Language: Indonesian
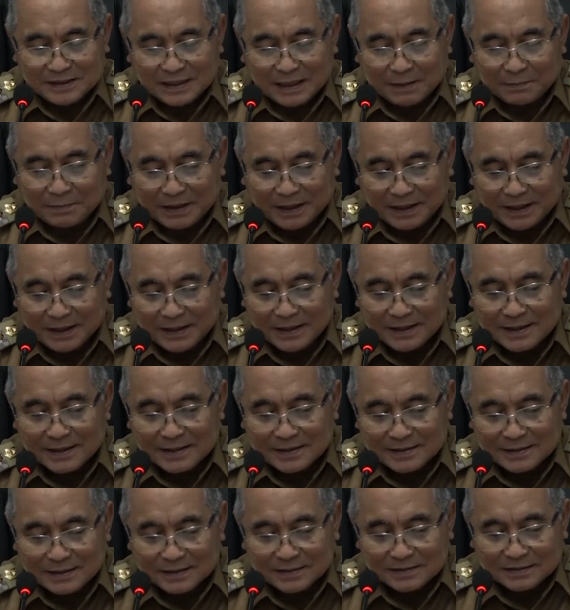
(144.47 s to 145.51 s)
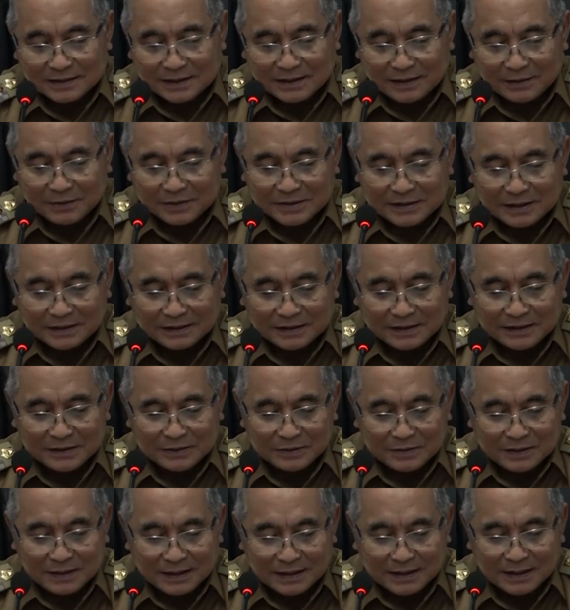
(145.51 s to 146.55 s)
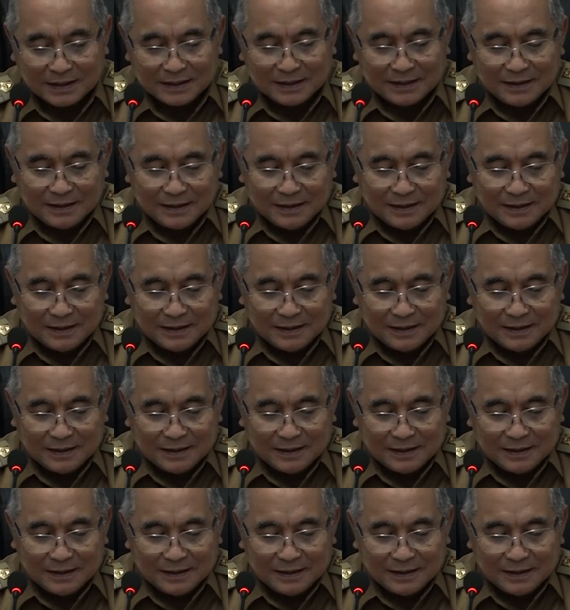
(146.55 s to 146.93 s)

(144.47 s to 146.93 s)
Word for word: lapangan dan sekaligus nanti juga